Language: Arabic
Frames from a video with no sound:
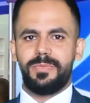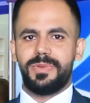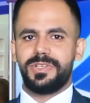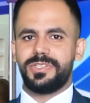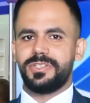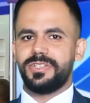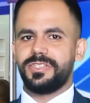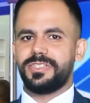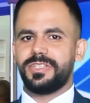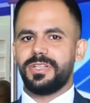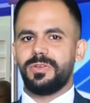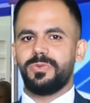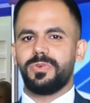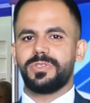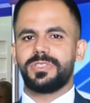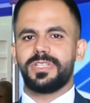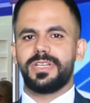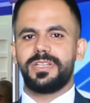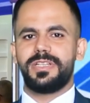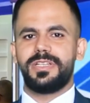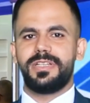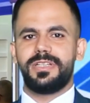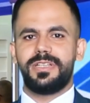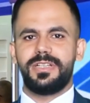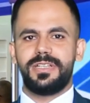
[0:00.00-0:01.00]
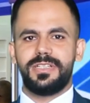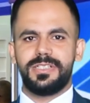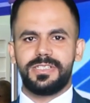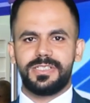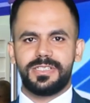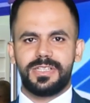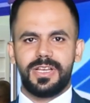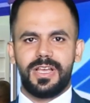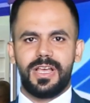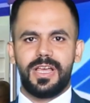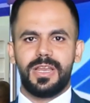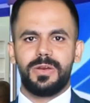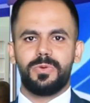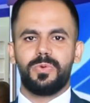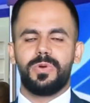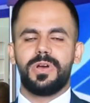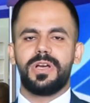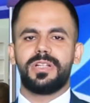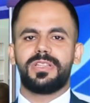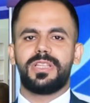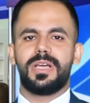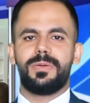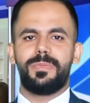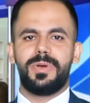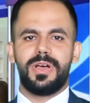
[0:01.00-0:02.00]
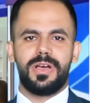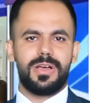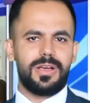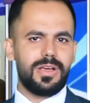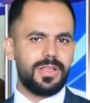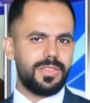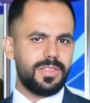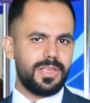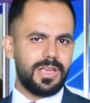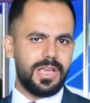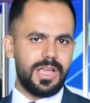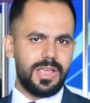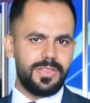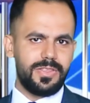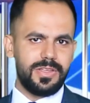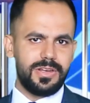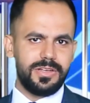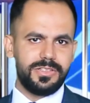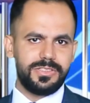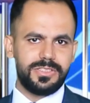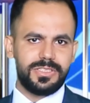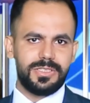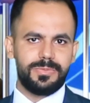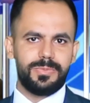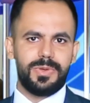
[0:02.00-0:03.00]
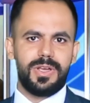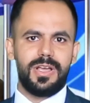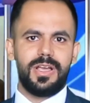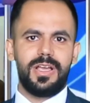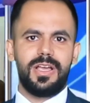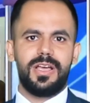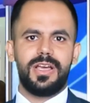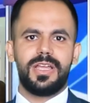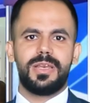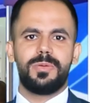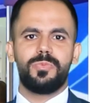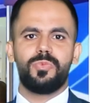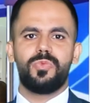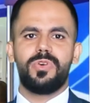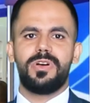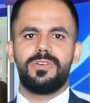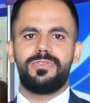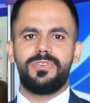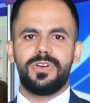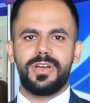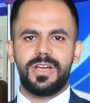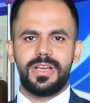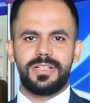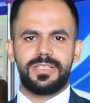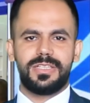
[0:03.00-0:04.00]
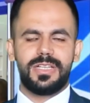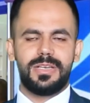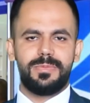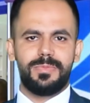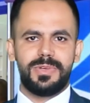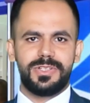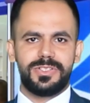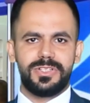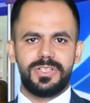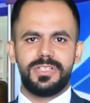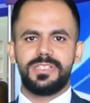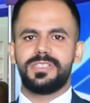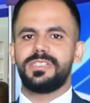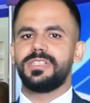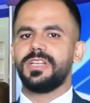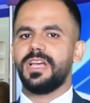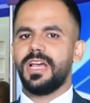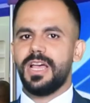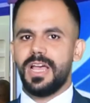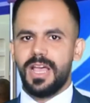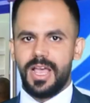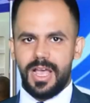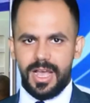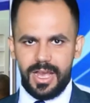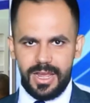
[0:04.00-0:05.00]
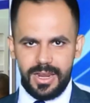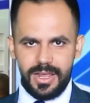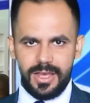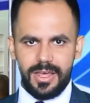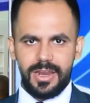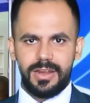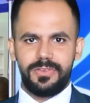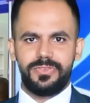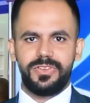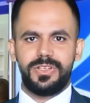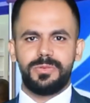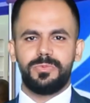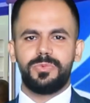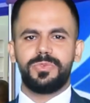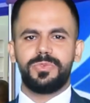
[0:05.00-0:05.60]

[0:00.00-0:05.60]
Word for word: المجلس الوطني للإسكان وتمخض هذا الاجتماع عن موافقة المجلس على رفع